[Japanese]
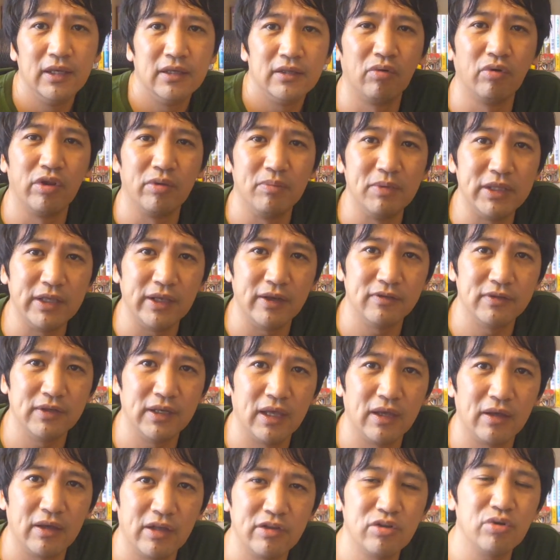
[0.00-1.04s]
これ見てです
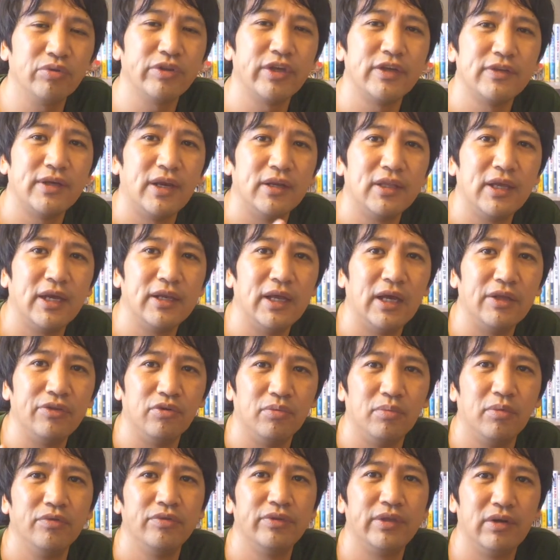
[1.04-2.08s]
ね招待されたいなと
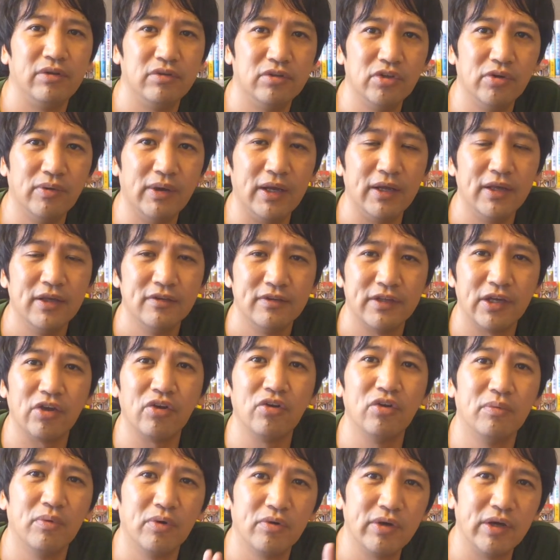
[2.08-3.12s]
思っている人は先
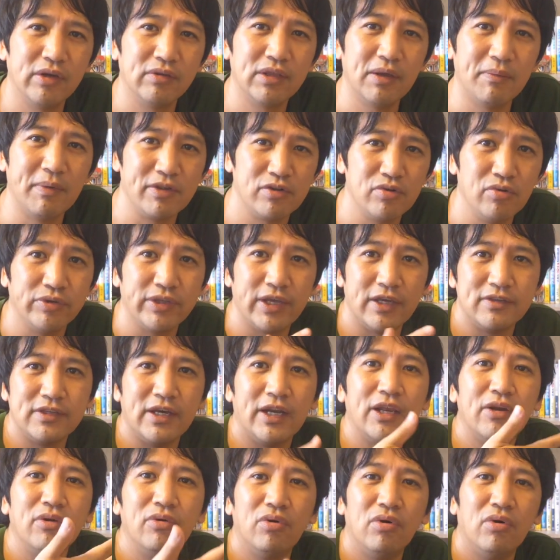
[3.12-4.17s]
ほど僕が言ったま招待さ
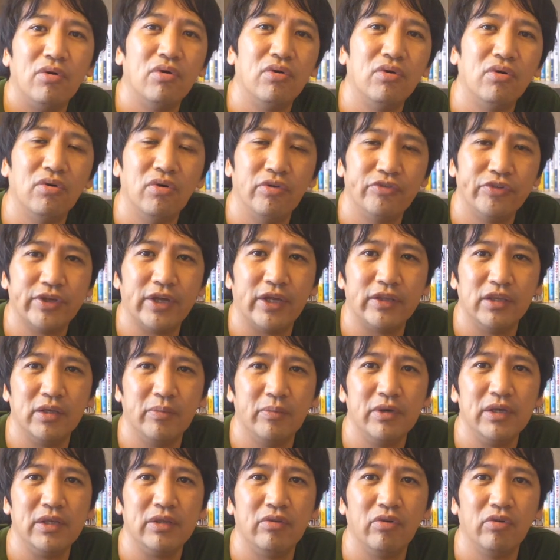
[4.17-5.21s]
れる方法を使って
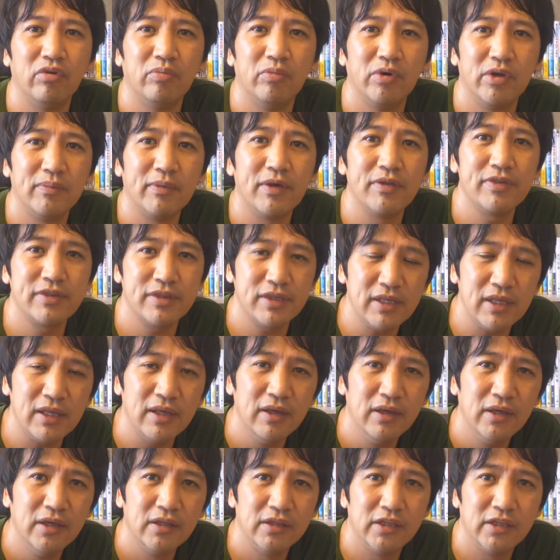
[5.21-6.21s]
もいいと思いますし